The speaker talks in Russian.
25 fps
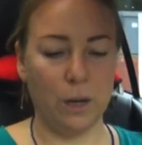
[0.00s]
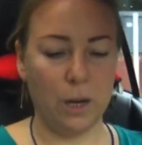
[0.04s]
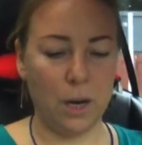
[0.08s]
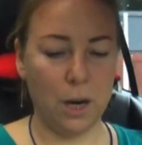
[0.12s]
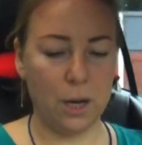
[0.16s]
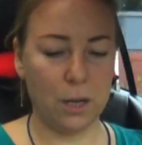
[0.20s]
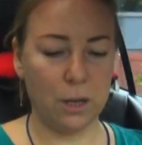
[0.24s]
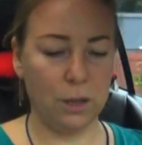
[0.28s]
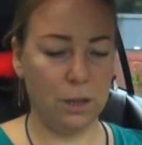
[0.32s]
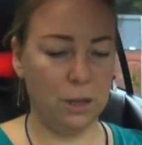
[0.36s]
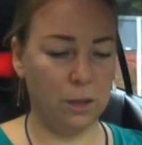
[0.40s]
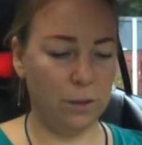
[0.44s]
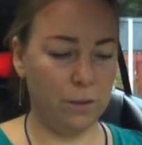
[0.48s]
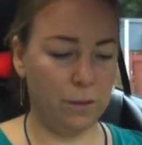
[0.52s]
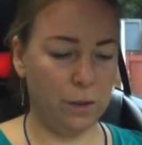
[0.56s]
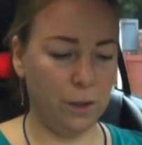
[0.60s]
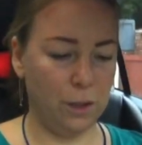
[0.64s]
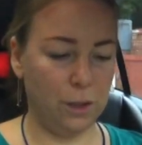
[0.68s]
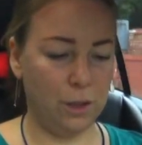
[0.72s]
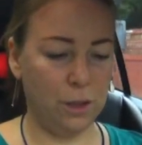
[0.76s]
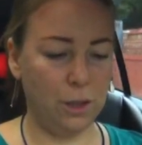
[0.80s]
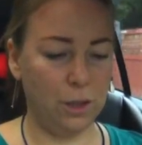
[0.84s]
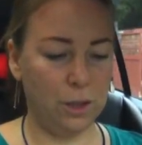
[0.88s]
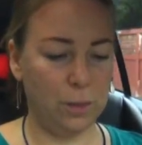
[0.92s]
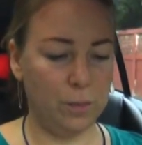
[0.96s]
Как не
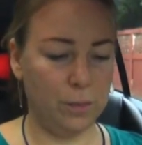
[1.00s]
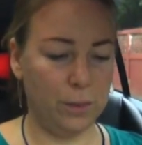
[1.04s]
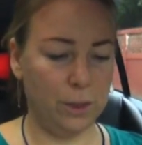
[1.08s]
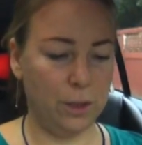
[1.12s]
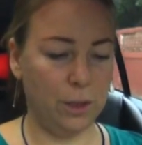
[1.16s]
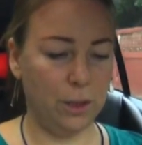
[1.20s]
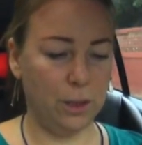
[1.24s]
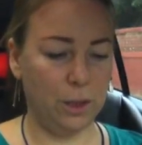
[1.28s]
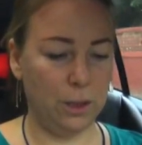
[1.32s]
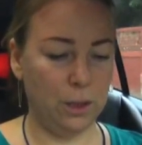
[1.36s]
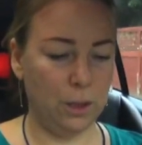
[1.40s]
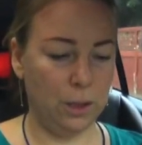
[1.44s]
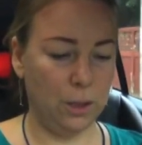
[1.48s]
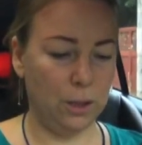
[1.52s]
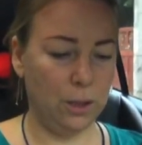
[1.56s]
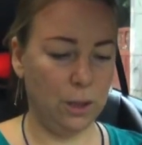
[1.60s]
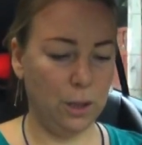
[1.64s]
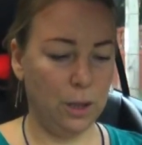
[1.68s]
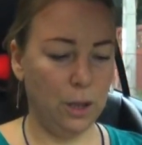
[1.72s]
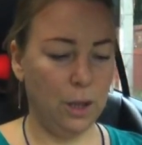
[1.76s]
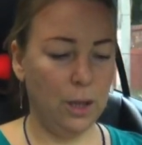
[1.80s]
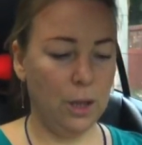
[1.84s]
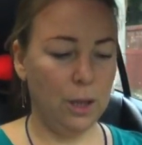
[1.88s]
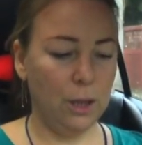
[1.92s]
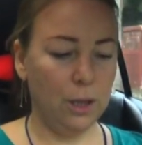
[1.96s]
навредить
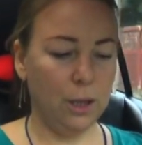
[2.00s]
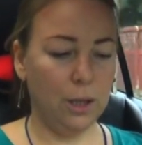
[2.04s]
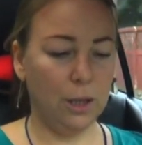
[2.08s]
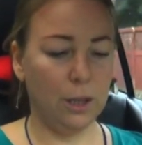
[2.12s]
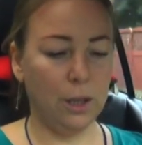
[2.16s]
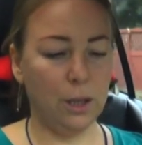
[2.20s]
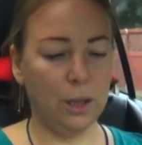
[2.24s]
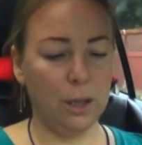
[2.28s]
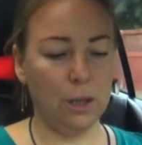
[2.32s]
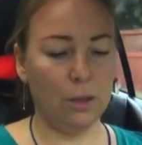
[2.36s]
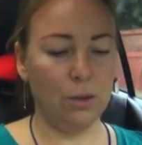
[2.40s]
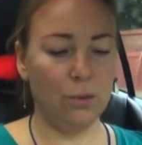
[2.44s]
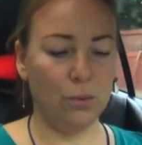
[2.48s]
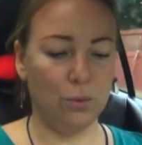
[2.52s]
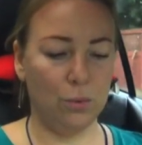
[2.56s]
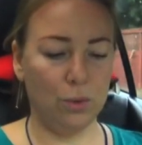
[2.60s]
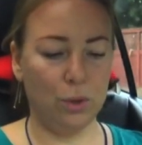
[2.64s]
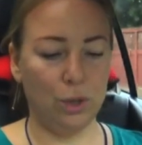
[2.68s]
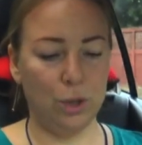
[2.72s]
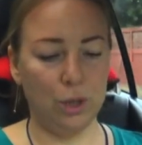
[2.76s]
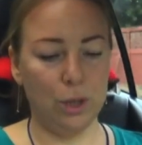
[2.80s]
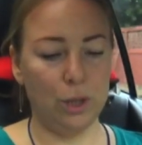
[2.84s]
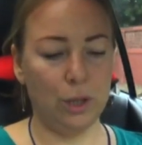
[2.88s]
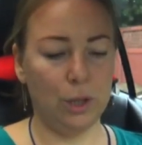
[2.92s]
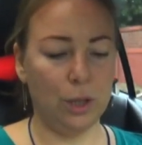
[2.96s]
психике,
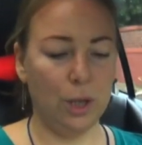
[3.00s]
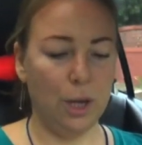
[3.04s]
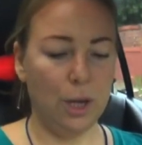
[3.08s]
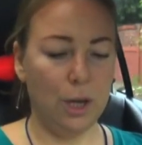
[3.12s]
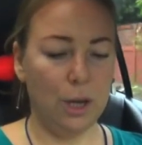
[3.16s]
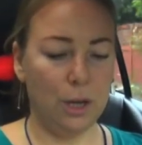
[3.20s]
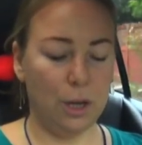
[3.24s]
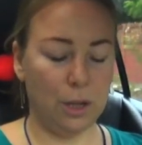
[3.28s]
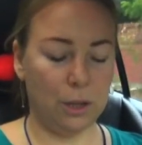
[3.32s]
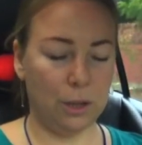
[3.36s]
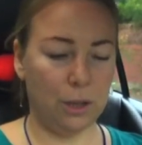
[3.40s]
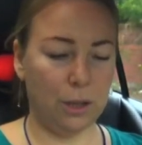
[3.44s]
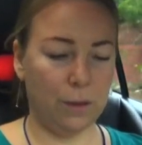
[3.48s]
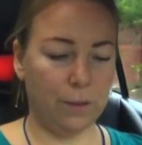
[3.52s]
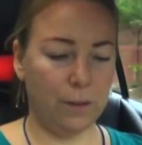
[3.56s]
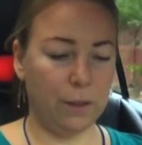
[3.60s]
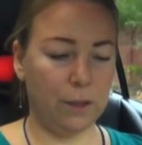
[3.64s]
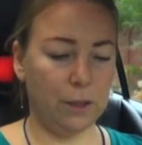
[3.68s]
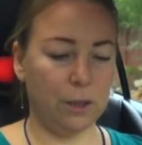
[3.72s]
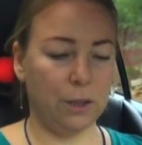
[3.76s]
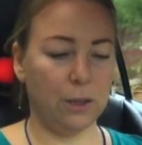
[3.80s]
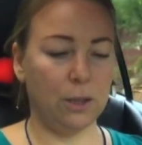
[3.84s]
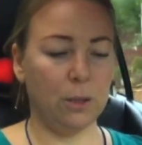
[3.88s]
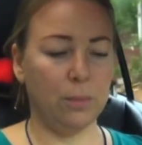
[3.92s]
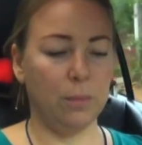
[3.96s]
научить
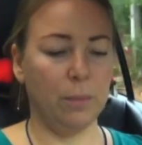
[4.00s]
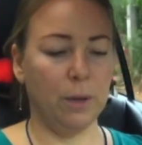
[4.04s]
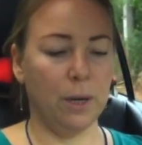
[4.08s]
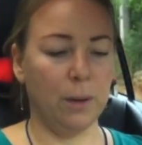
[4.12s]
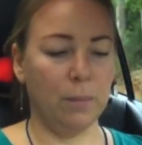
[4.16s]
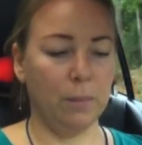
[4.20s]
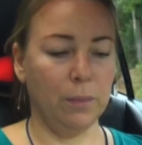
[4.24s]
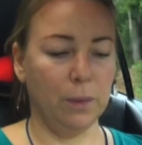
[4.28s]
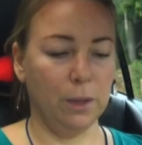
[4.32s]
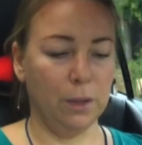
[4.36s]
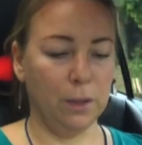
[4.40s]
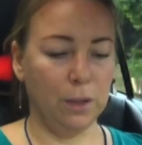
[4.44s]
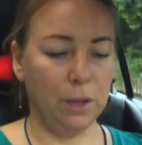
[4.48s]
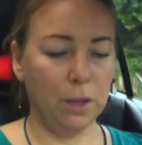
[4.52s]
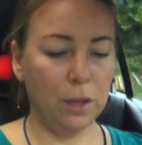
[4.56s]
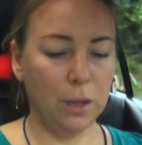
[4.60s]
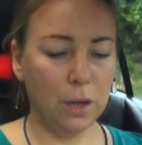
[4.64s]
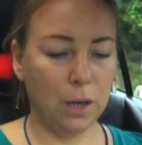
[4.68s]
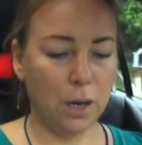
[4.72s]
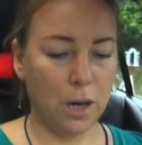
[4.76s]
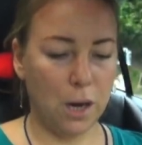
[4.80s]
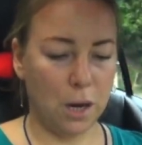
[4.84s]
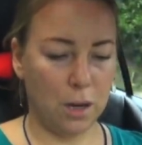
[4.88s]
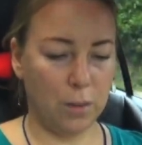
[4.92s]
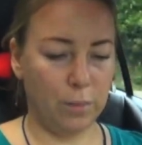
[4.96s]
расставаться с мамой?
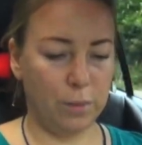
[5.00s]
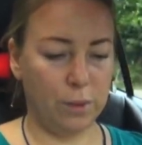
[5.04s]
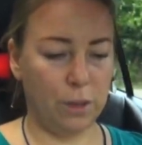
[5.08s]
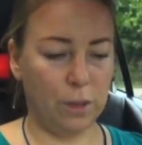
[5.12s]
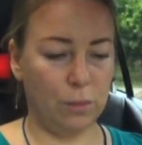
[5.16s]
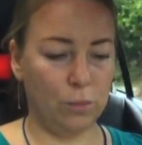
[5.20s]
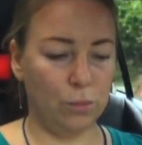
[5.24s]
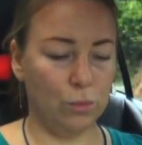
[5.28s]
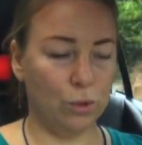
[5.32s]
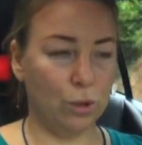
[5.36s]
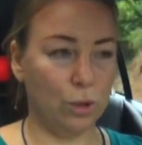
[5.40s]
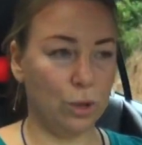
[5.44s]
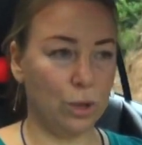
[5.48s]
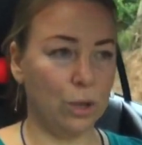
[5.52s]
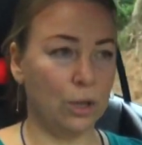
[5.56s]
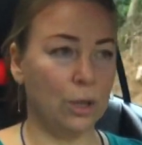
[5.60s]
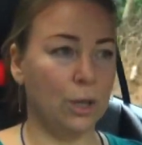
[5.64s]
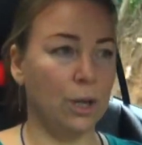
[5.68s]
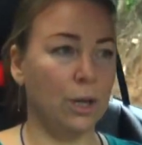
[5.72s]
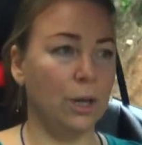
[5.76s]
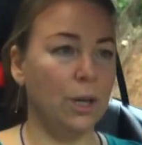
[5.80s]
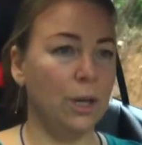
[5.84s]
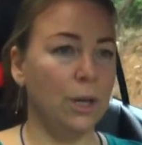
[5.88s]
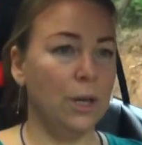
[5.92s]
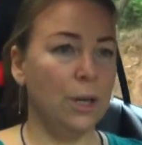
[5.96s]
Никак, потому
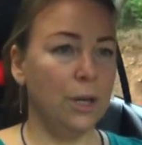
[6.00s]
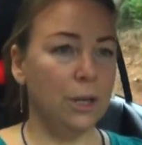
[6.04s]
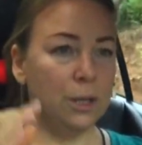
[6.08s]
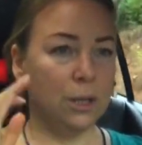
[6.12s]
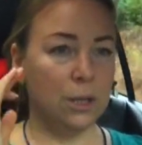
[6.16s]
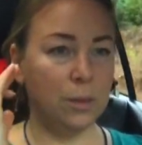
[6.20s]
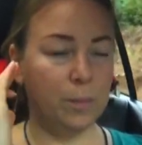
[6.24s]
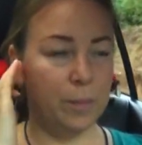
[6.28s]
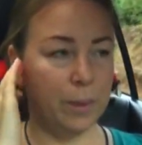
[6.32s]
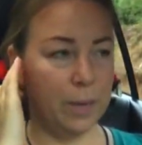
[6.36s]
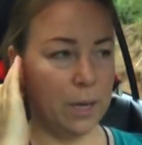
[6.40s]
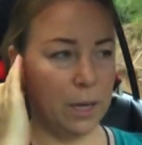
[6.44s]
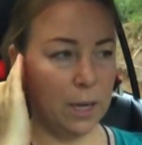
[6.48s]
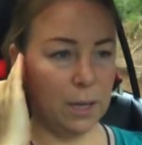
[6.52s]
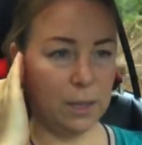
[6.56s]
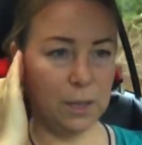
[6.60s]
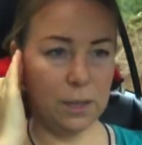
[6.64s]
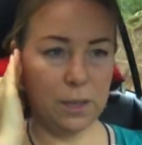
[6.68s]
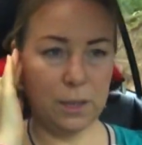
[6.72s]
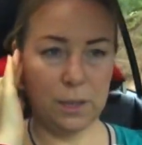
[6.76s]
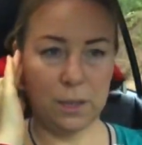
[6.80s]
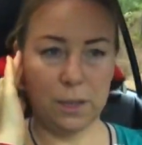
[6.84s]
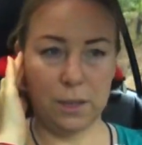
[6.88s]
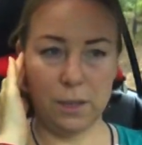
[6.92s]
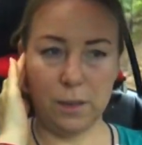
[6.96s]
что
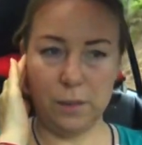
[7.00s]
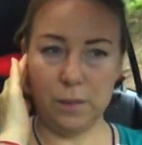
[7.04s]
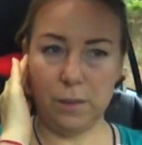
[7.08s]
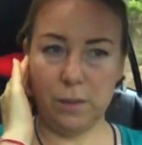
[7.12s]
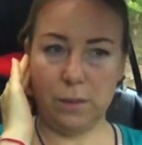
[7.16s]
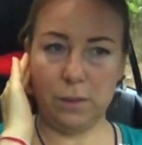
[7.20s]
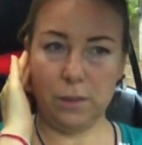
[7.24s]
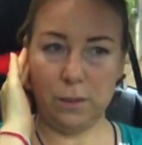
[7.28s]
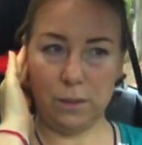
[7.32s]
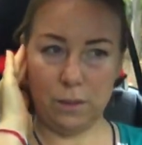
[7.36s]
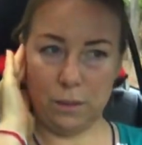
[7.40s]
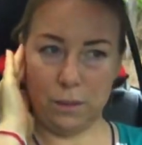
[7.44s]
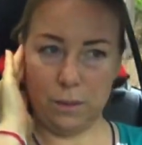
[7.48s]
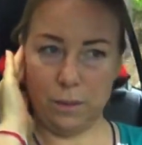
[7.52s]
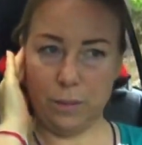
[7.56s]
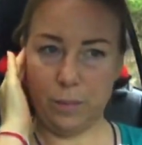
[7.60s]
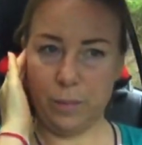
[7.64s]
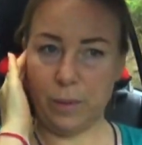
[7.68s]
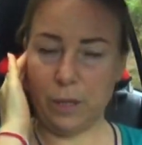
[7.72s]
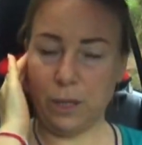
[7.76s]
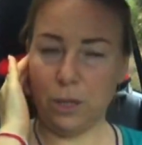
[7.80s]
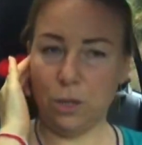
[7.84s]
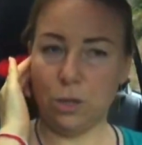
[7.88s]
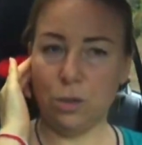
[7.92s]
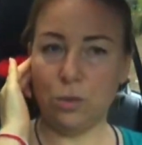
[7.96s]
сепарация э,
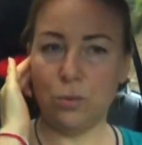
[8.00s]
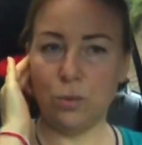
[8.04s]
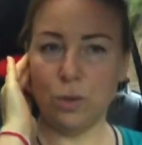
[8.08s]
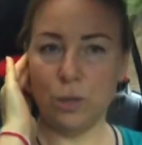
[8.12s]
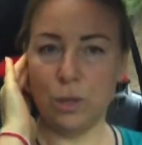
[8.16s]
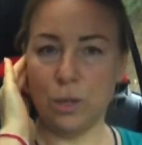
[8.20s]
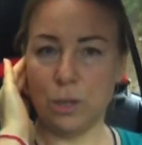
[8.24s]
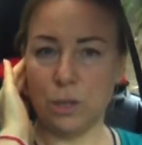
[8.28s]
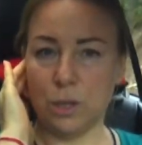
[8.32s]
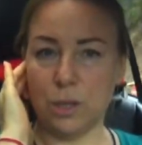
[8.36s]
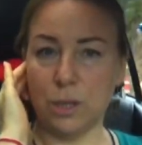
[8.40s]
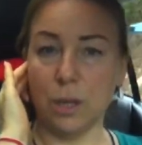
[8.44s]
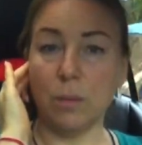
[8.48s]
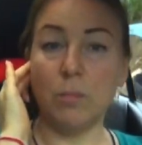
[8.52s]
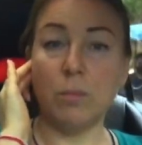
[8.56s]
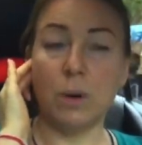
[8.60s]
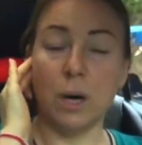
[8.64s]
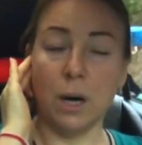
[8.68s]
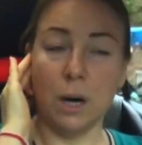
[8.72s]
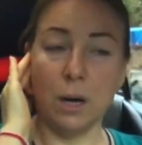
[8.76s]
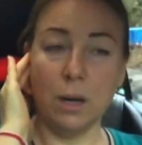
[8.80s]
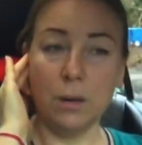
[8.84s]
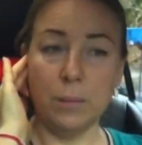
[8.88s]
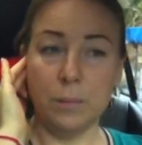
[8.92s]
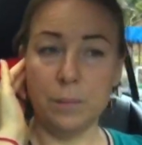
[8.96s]
происходит
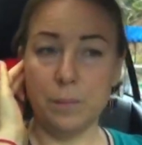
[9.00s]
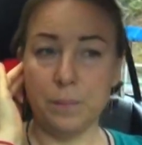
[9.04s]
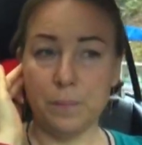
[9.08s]
сама,